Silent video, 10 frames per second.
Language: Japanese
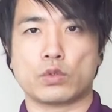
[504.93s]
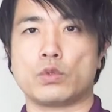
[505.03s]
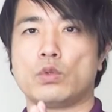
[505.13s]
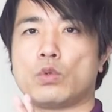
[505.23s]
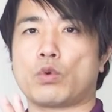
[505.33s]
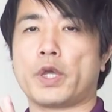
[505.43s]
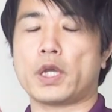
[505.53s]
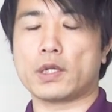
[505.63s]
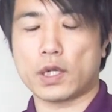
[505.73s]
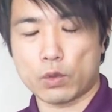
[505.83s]
そのご
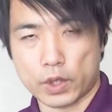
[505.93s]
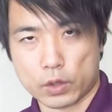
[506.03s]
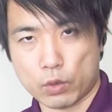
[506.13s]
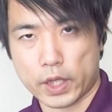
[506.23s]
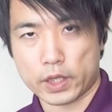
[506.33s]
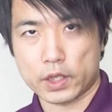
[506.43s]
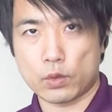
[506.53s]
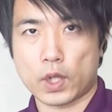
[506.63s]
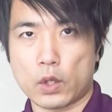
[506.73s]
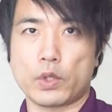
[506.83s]
ひゃくカロリー、ごひゃく
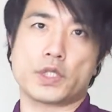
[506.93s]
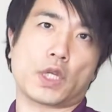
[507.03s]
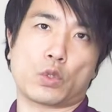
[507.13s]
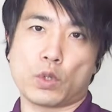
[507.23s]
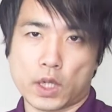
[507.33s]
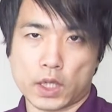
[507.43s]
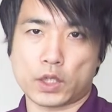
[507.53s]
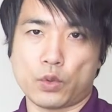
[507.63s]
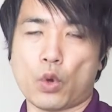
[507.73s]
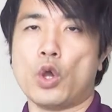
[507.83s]
キロカロリーしか取らない
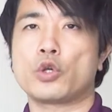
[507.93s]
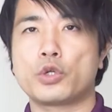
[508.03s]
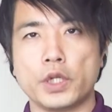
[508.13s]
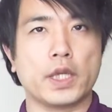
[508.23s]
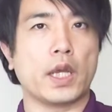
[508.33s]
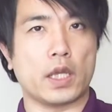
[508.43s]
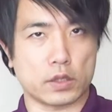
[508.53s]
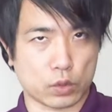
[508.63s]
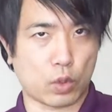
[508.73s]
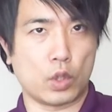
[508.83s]
日を繰り
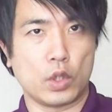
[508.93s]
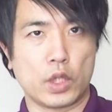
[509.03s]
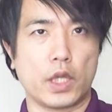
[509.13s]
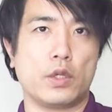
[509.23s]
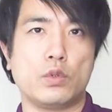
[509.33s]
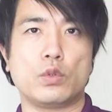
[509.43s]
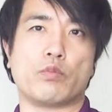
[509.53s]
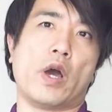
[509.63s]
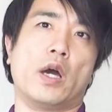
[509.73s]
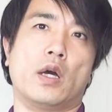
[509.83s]
返すとい
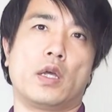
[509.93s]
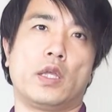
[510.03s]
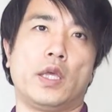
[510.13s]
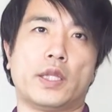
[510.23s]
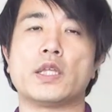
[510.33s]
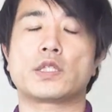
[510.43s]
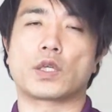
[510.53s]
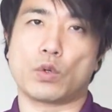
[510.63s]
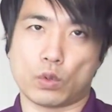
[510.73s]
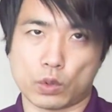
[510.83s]
う、まあ、断
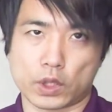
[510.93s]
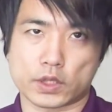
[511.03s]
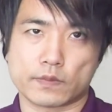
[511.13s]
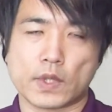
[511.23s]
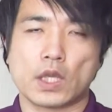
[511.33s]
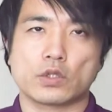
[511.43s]
食方法です。